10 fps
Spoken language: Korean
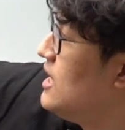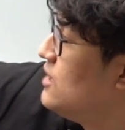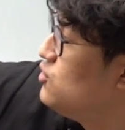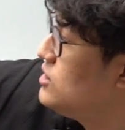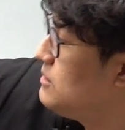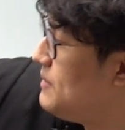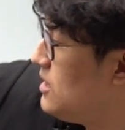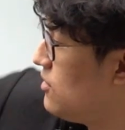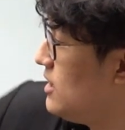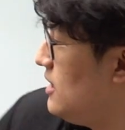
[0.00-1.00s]

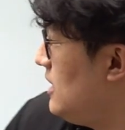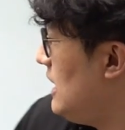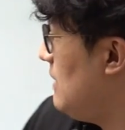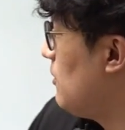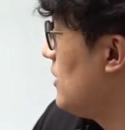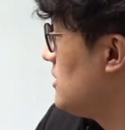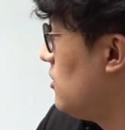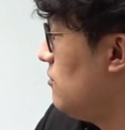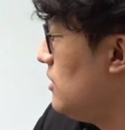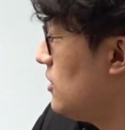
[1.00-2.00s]
GSB형
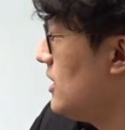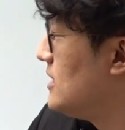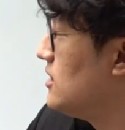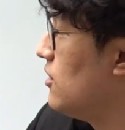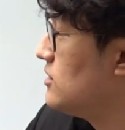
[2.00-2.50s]
2번에서 이렇게 냈어요.